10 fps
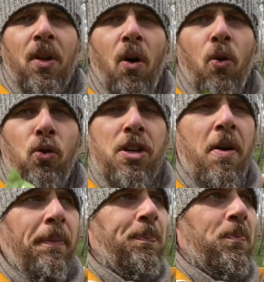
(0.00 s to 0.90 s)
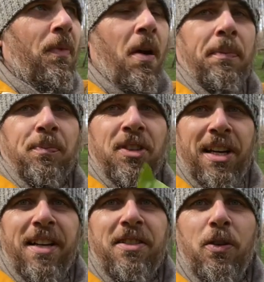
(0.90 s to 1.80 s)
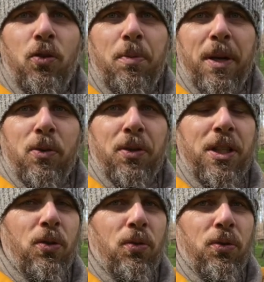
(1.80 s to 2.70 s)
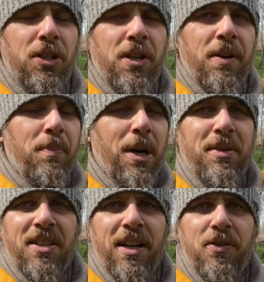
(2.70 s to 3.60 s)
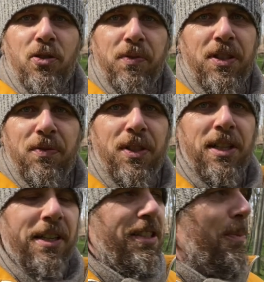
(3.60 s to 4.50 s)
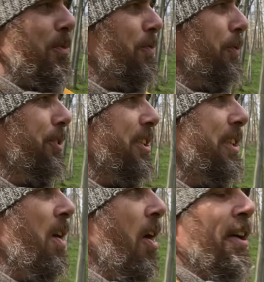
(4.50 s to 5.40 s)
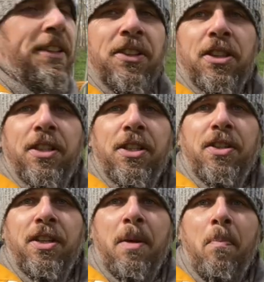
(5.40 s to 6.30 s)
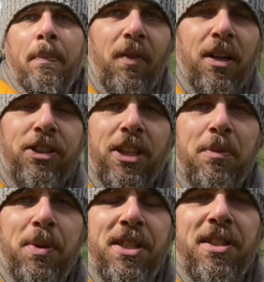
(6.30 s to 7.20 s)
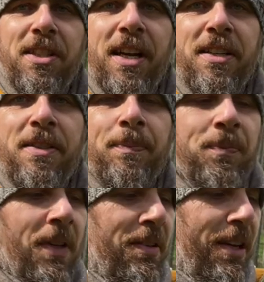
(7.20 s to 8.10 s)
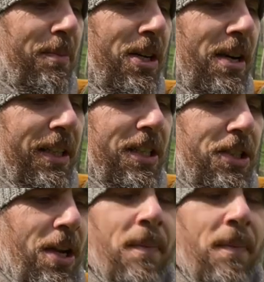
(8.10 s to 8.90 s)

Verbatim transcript: ohne Käse, ohne Pecorino, ohne Parmesan, so wie es viele Rezepte vorsehen, sondern ich nehme statt Pinienkerne nehme ich